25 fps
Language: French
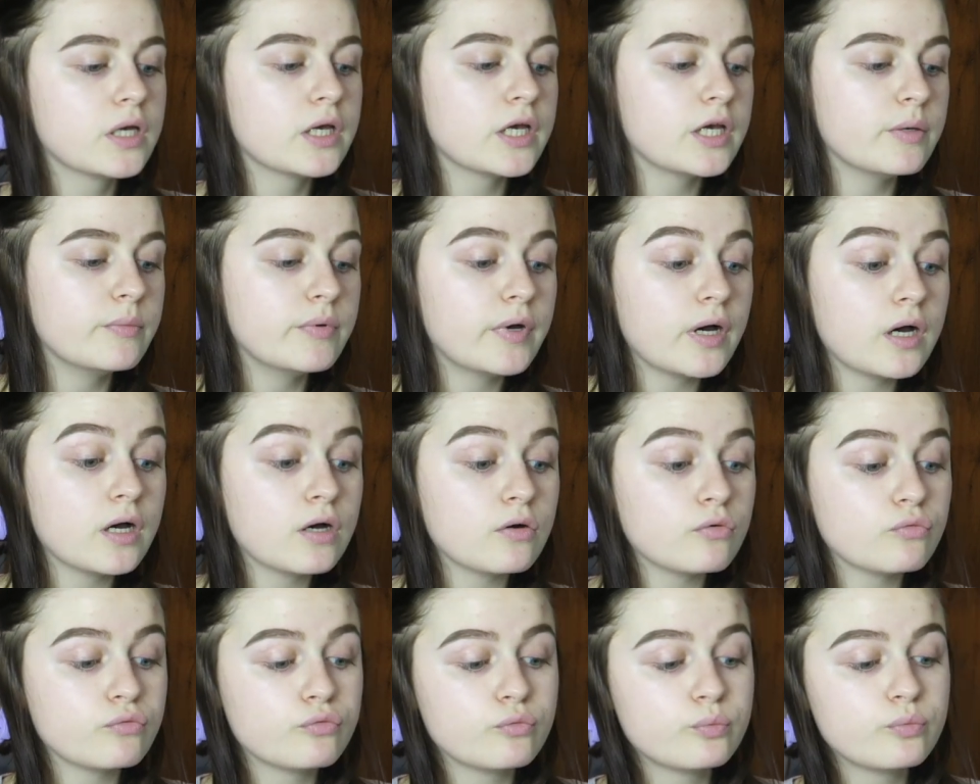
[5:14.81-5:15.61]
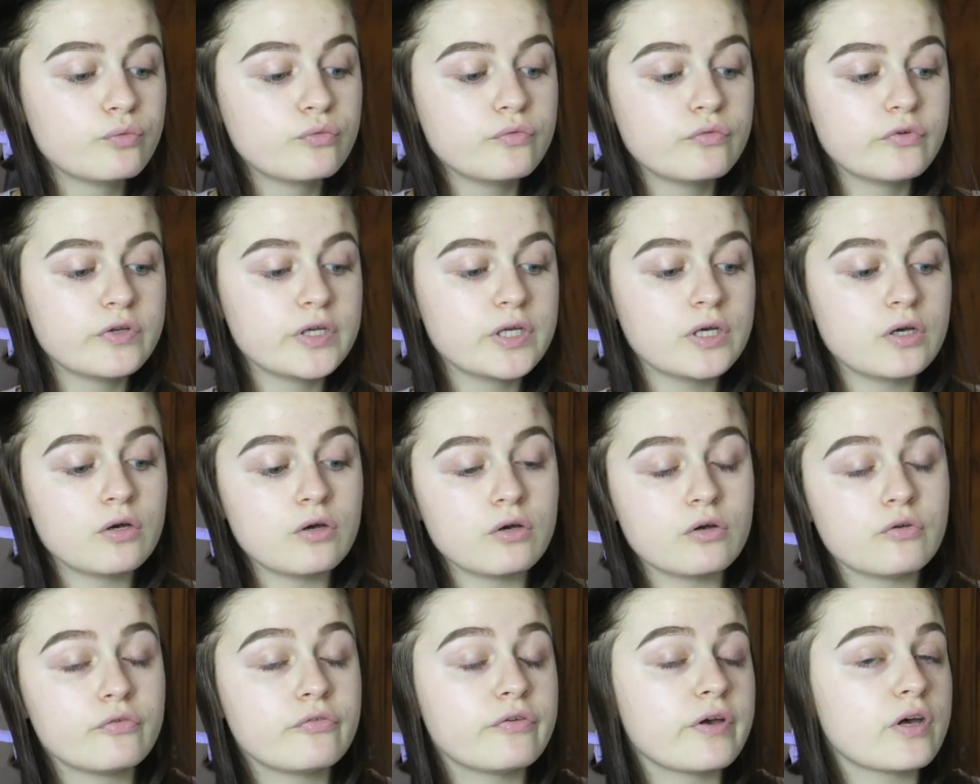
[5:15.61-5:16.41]
et eh bien, vous pouvez
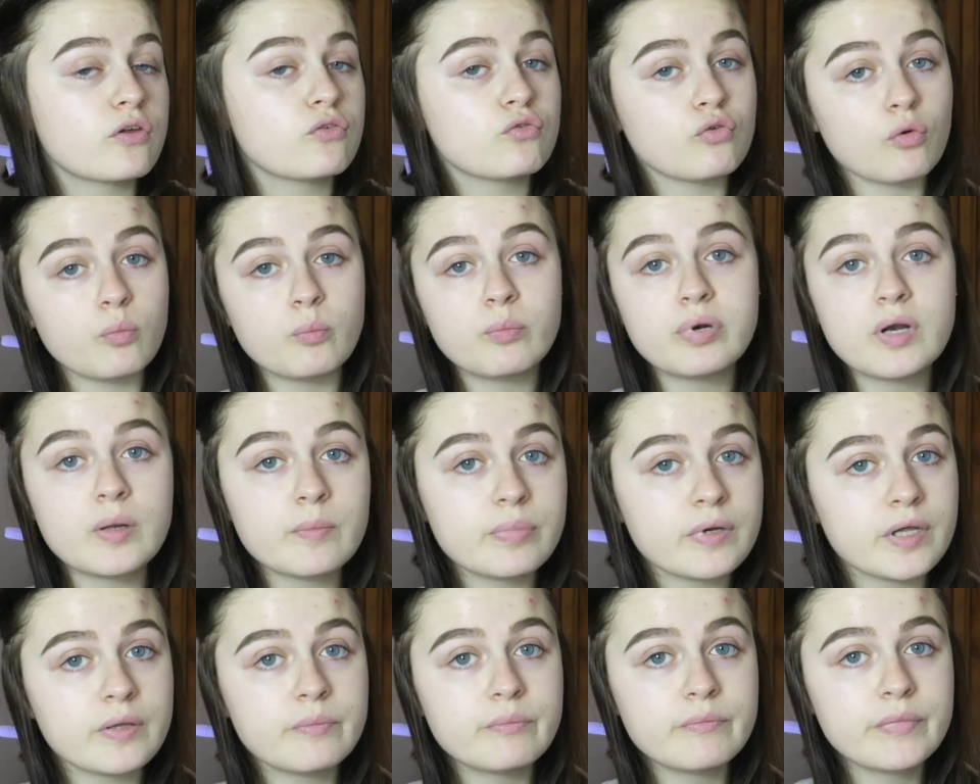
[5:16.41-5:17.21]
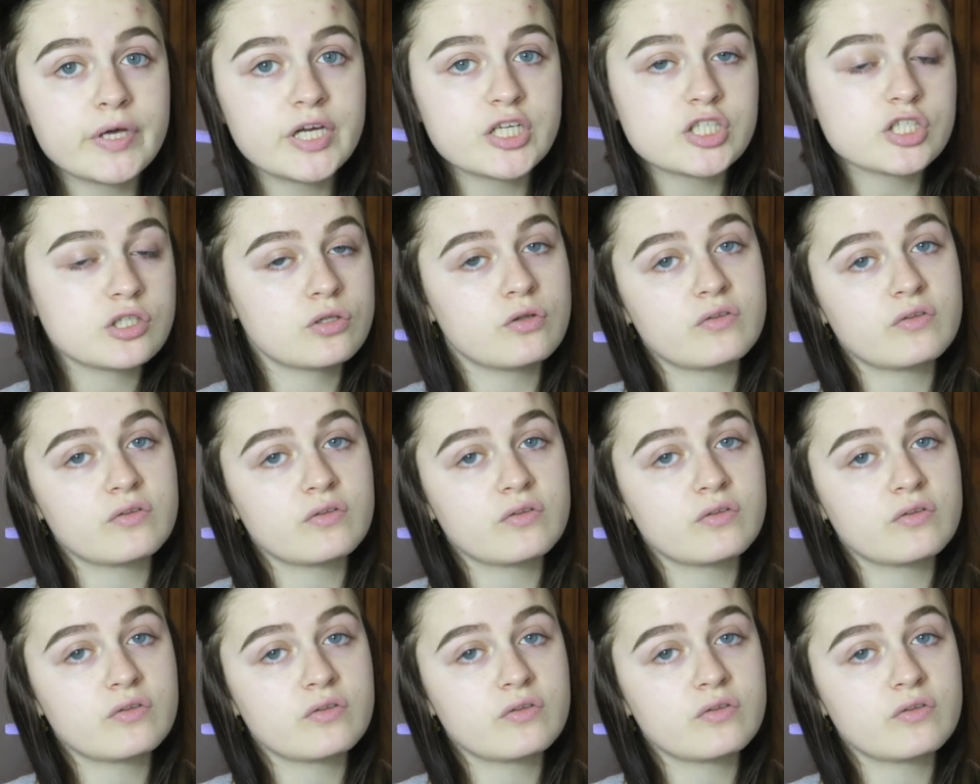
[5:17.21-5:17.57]
faire sur plein plein de mèches.